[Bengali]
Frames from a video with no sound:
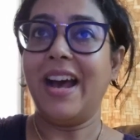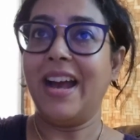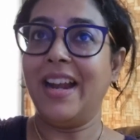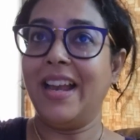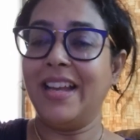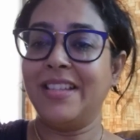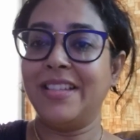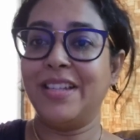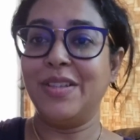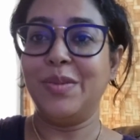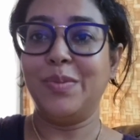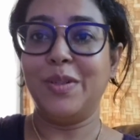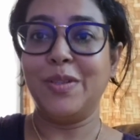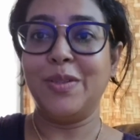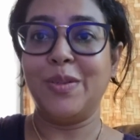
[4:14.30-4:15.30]
আর আজকে দু
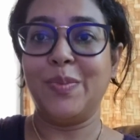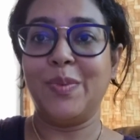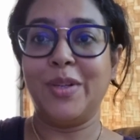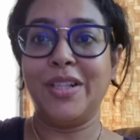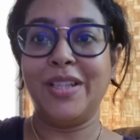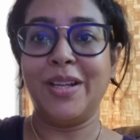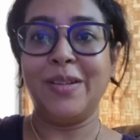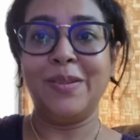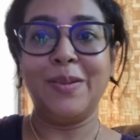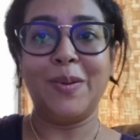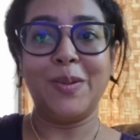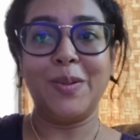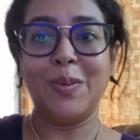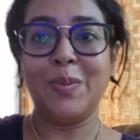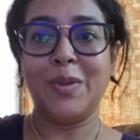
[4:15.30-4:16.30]
বছর পরে দেখো
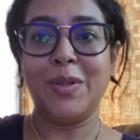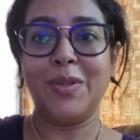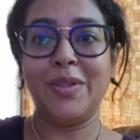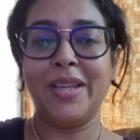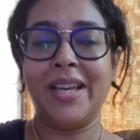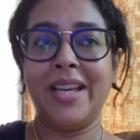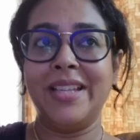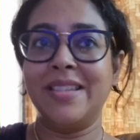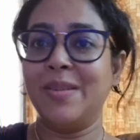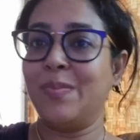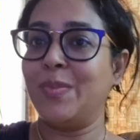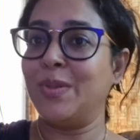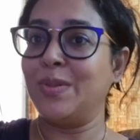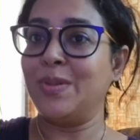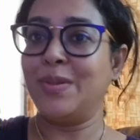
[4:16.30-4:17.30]
কত বড় হয়ে গেছে
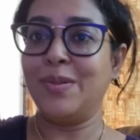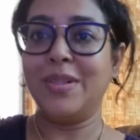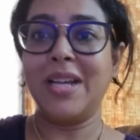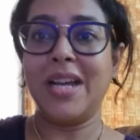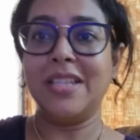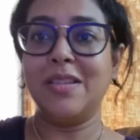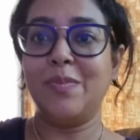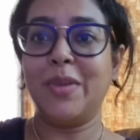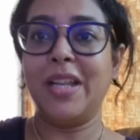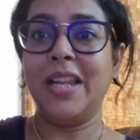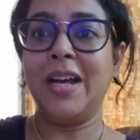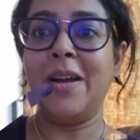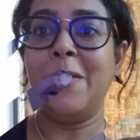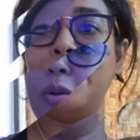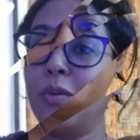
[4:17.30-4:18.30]
প্রচুর
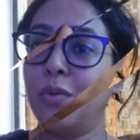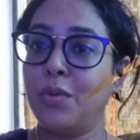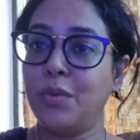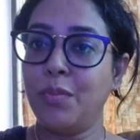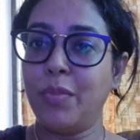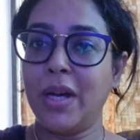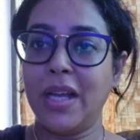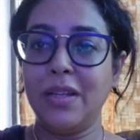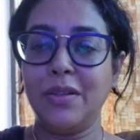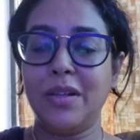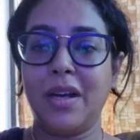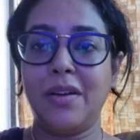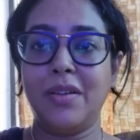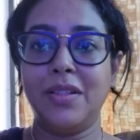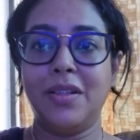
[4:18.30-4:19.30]
গাছপালা খুব ভালো
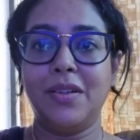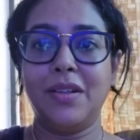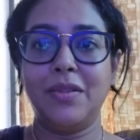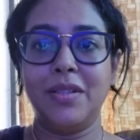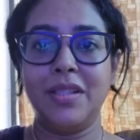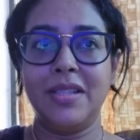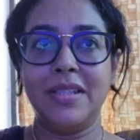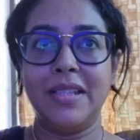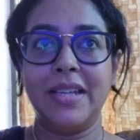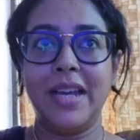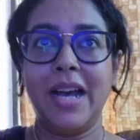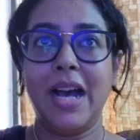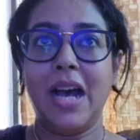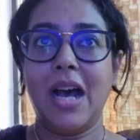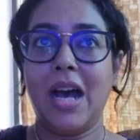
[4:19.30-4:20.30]
খাওয়া দাওয়া হয়েছে
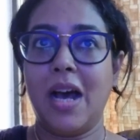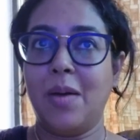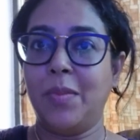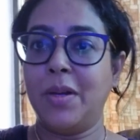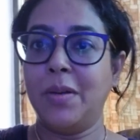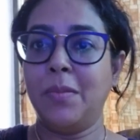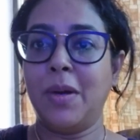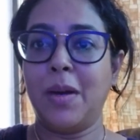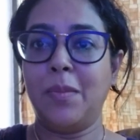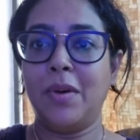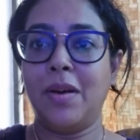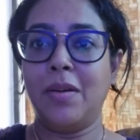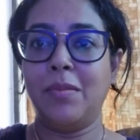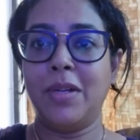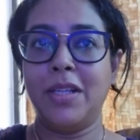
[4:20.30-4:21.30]
আমার বাবা
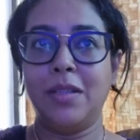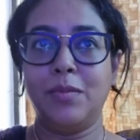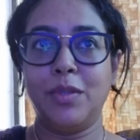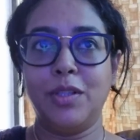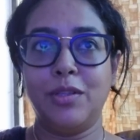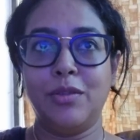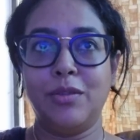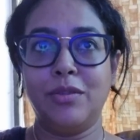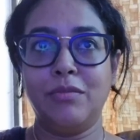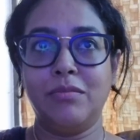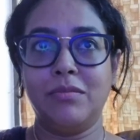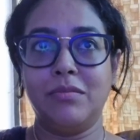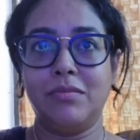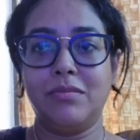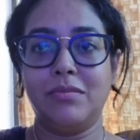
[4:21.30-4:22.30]
মানে ভীষণ
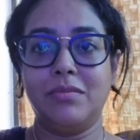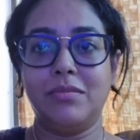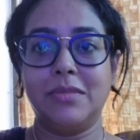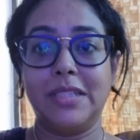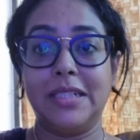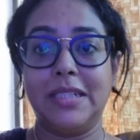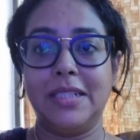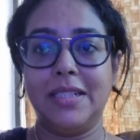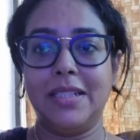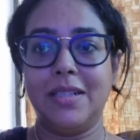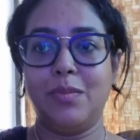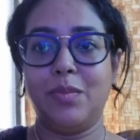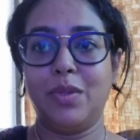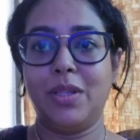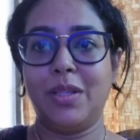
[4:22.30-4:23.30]
ক্রিটিক
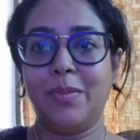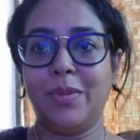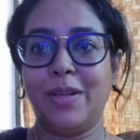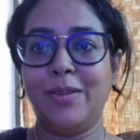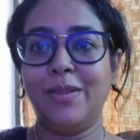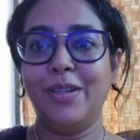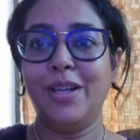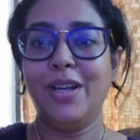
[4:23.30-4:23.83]
বলতে পারো